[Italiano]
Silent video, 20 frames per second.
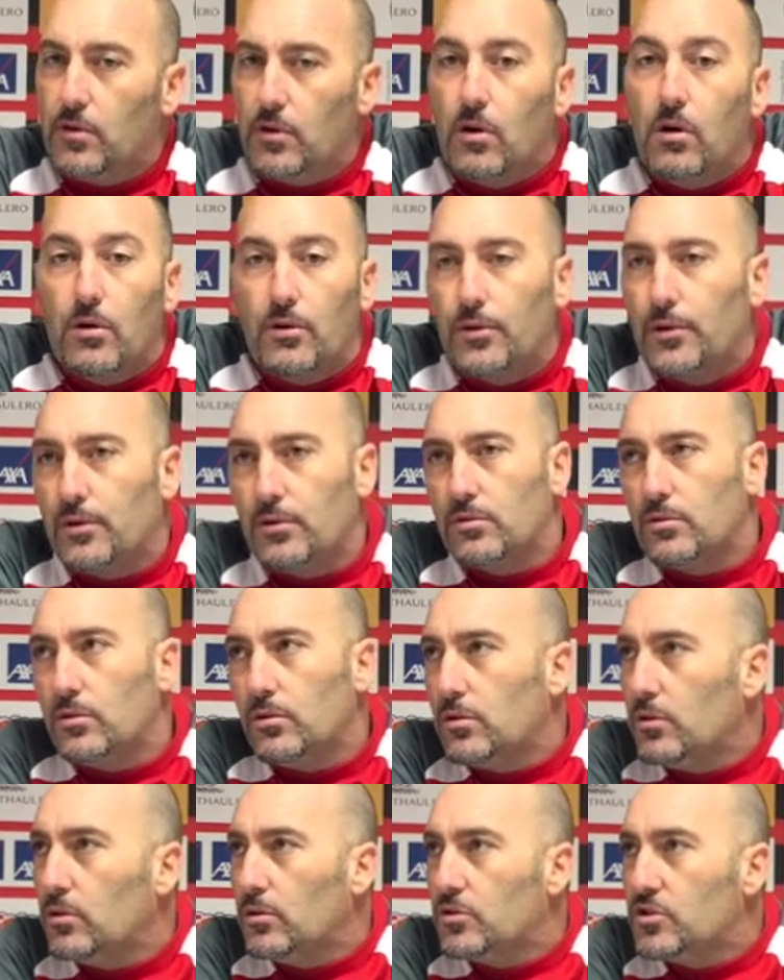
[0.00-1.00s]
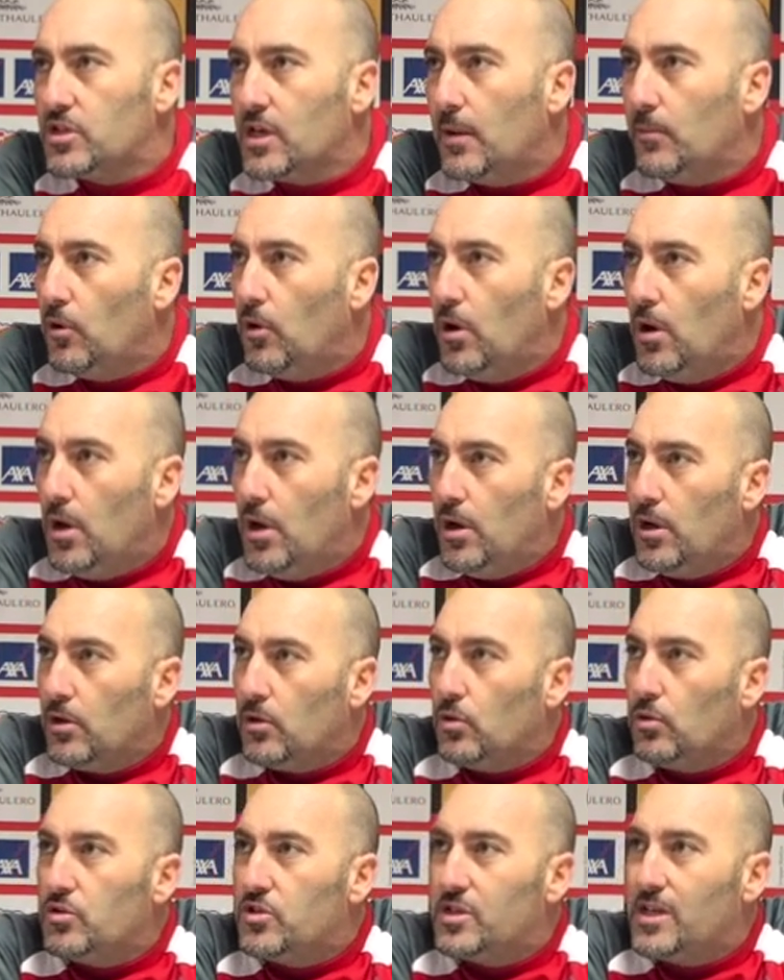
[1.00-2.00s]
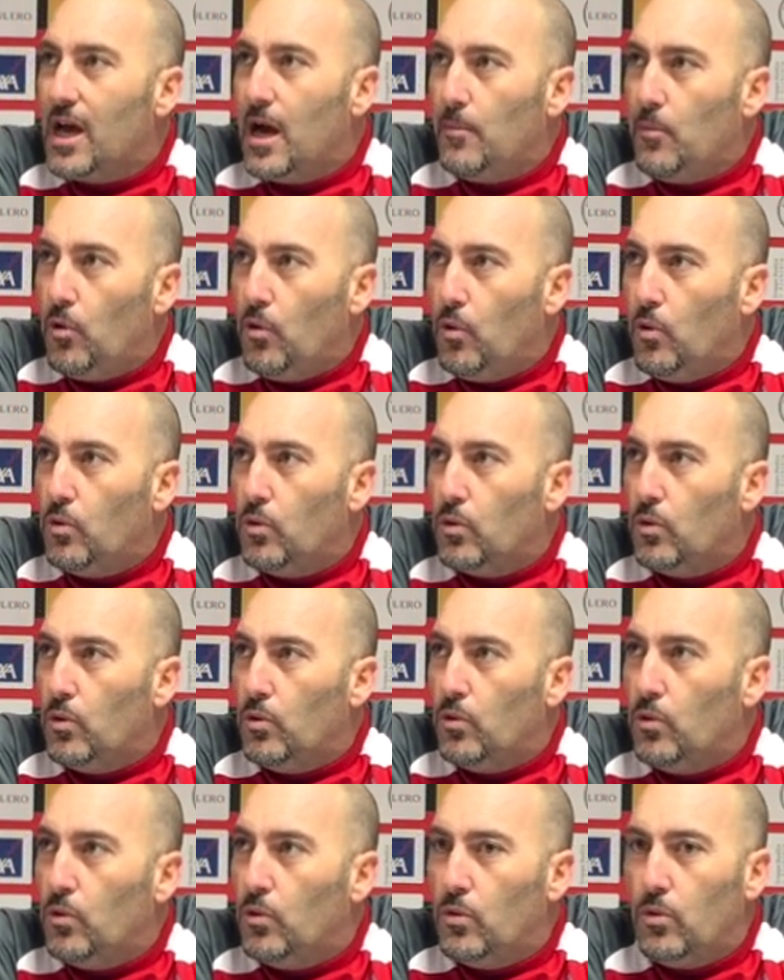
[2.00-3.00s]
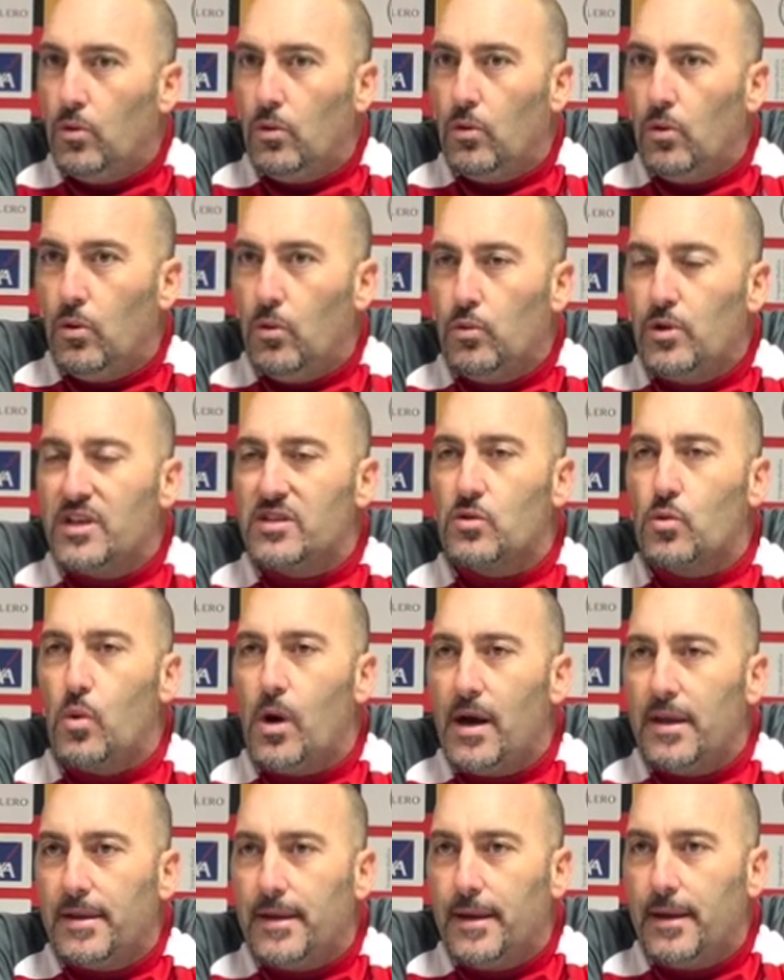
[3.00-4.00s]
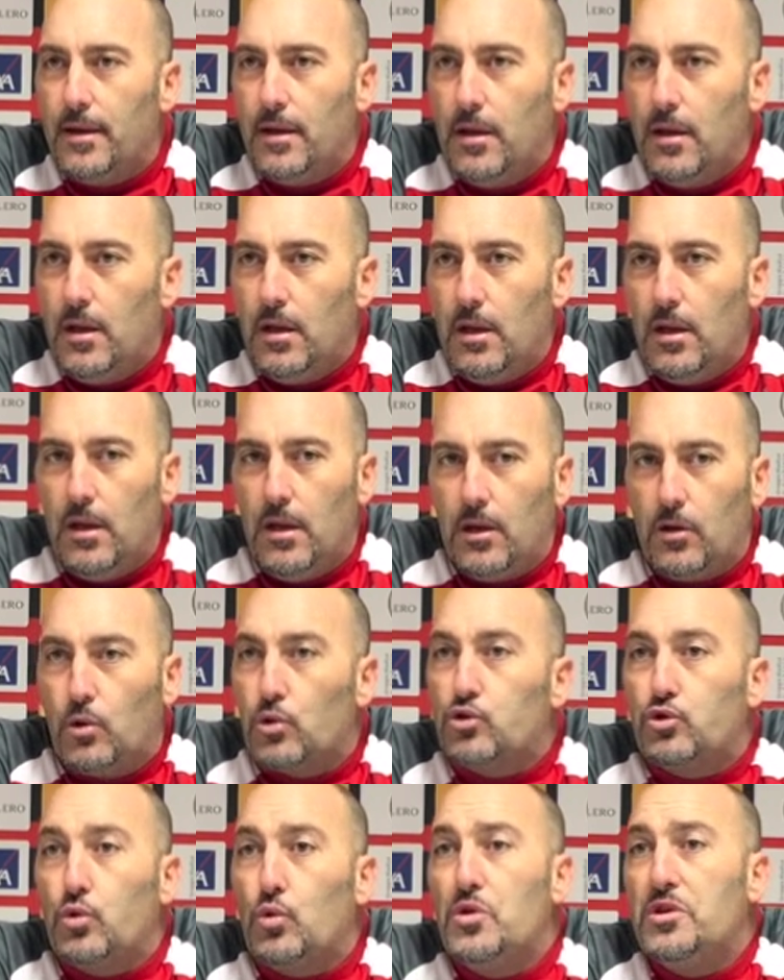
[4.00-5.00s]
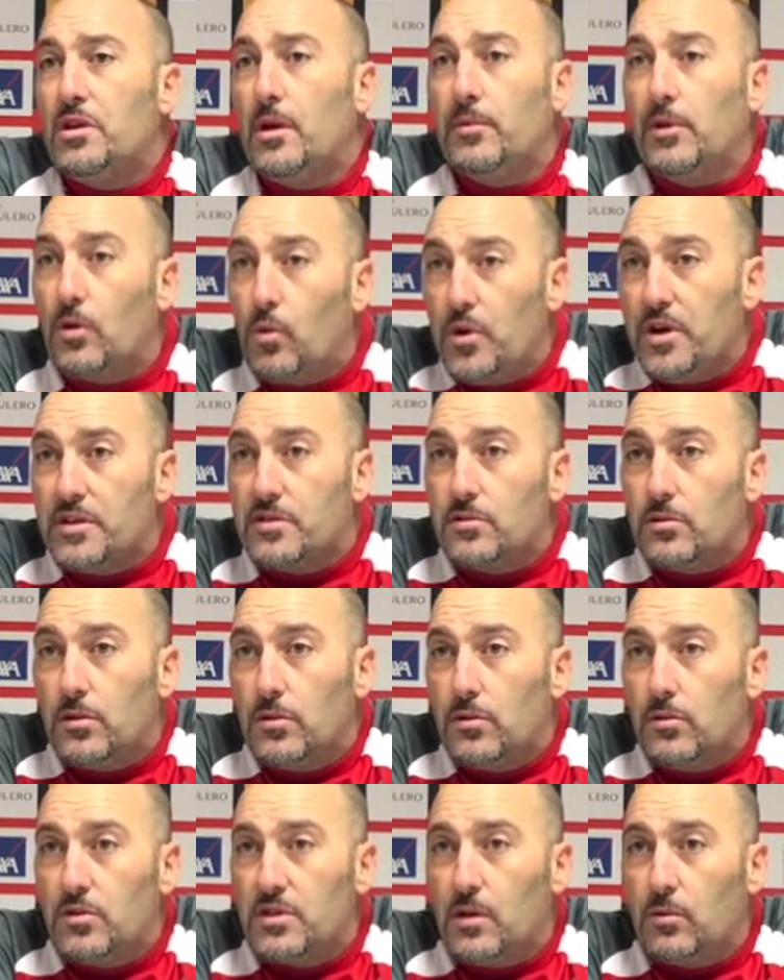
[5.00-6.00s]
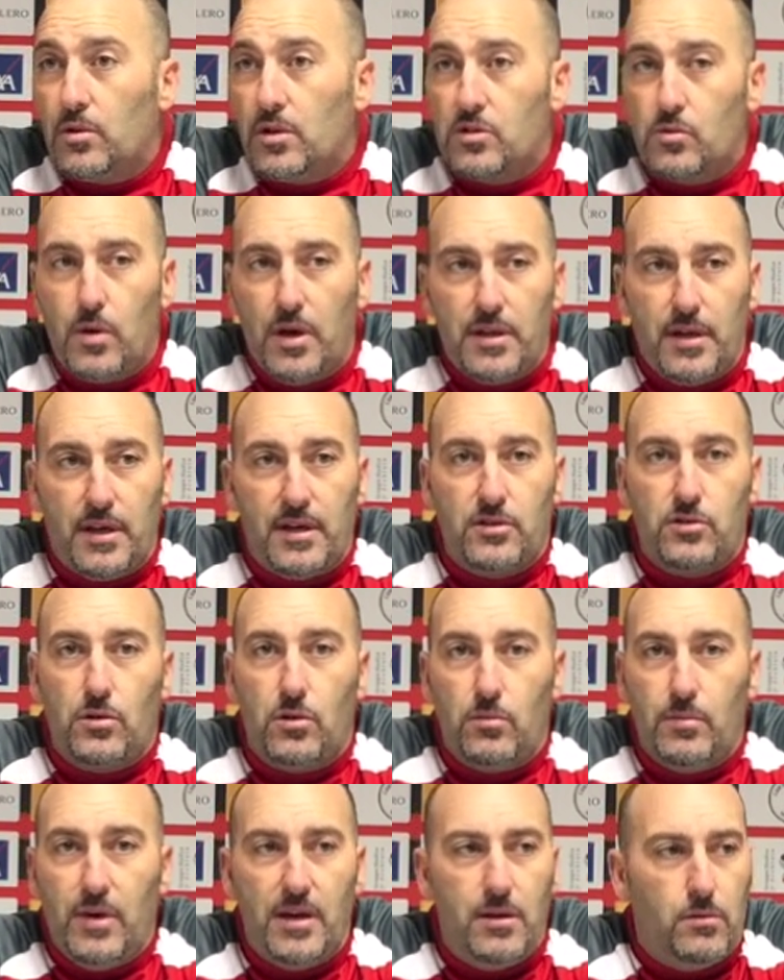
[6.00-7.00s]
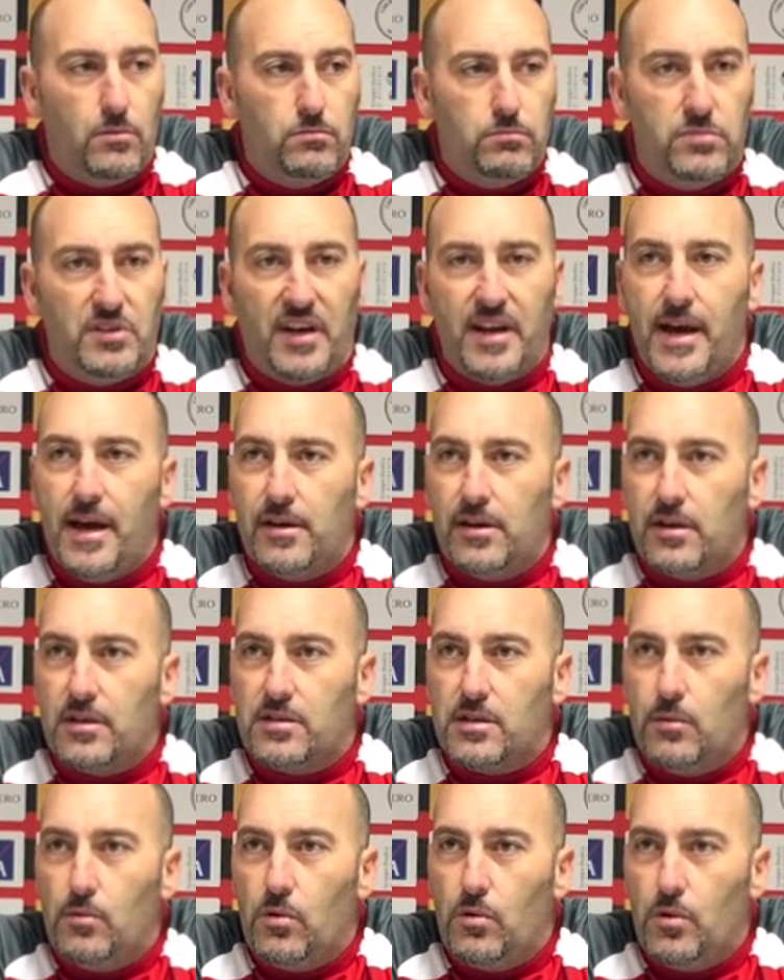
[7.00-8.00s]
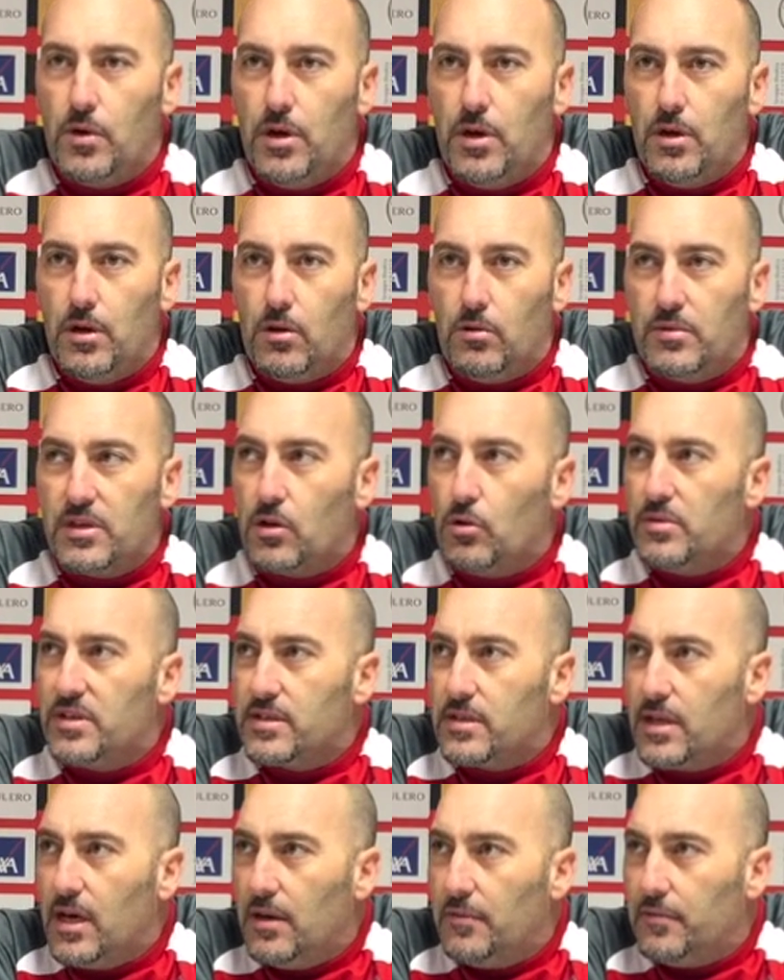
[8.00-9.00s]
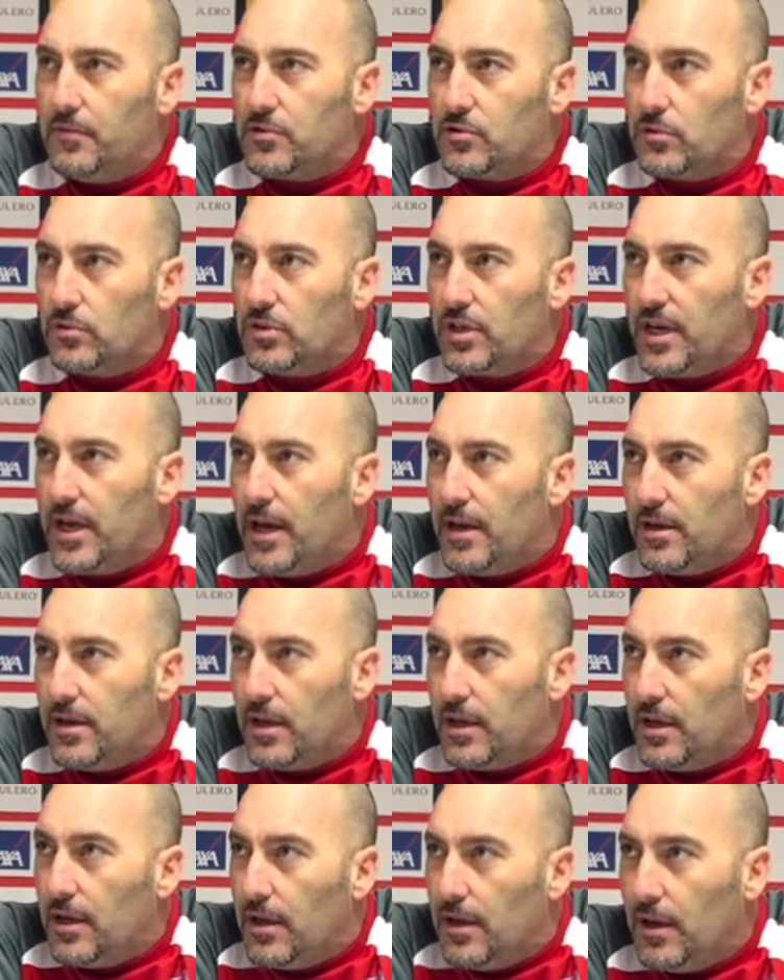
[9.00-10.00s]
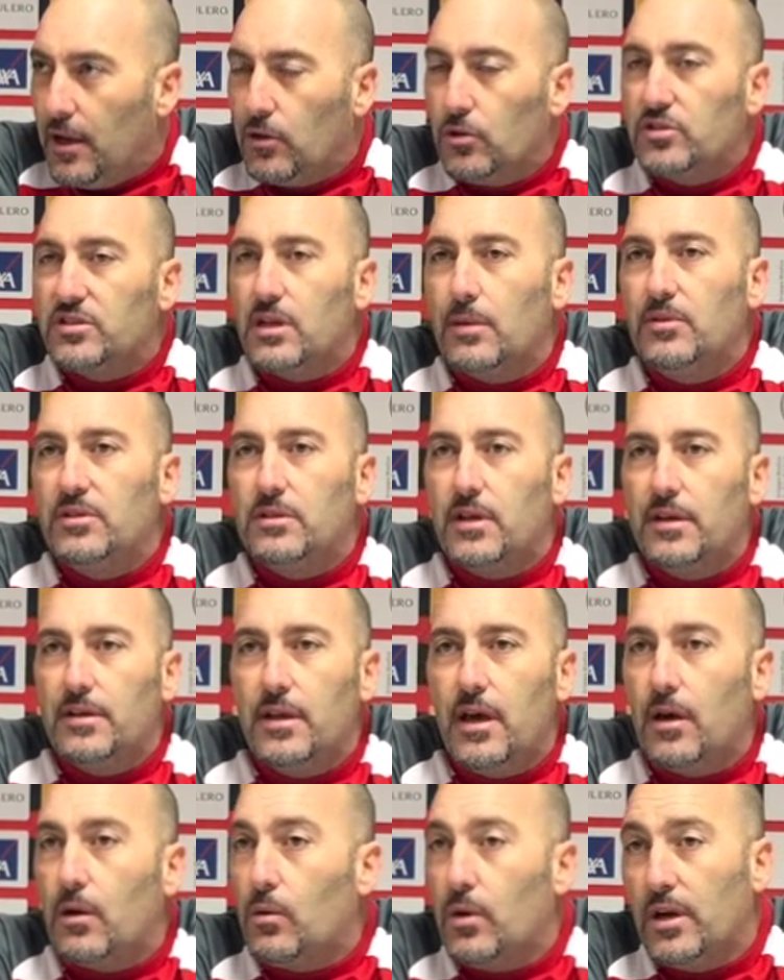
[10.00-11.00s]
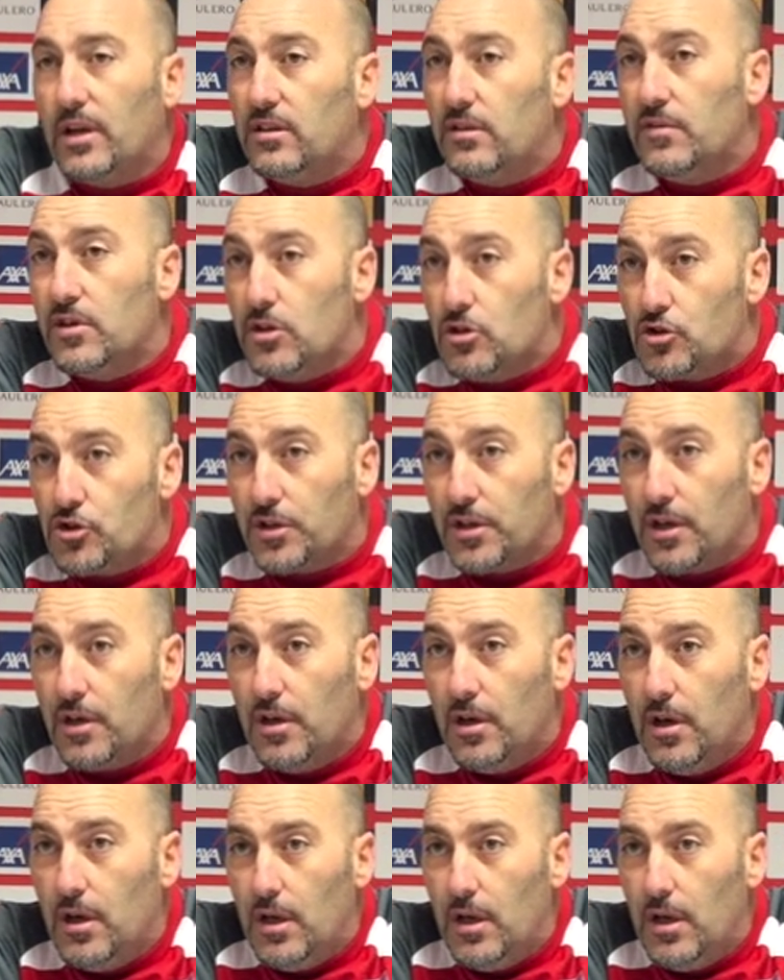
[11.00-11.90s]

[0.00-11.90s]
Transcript: No, noi non, non, non siamo, non siamo un, un, una squadra costruita per questo. Noi siamo una squadra che sono ormai tre anni che siamo qui come, come staff, sono tre anni che la nostra mentalità è quella di vincere.